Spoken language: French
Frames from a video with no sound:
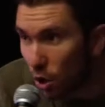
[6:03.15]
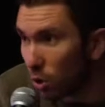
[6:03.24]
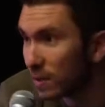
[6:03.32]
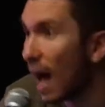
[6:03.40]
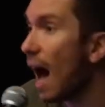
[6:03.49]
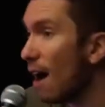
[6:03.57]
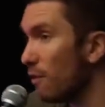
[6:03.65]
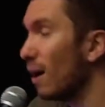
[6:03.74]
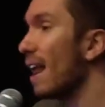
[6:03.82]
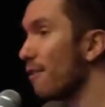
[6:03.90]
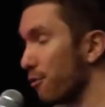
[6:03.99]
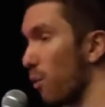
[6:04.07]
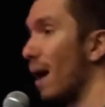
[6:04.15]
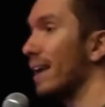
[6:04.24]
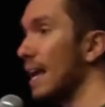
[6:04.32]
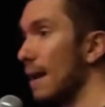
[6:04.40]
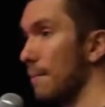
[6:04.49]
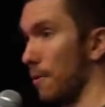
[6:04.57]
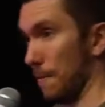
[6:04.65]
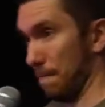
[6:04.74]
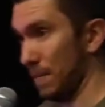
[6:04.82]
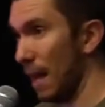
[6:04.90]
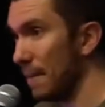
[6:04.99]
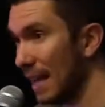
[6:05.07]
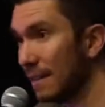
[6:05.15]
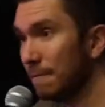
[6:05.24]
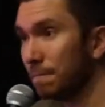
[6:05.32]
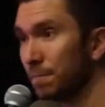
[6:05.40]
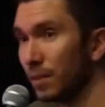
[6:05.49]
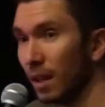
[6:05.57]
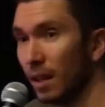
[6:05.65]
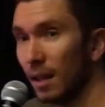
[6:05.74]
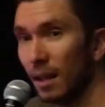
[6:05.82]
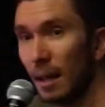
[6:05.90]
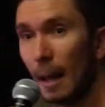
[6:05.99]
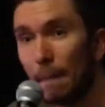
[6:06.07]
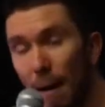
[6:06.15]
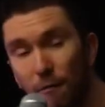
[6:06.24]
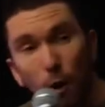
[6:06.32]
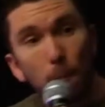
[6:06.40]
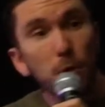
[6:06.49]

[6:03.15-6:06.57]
autres à avoir la foi également. Amen. Parfois, on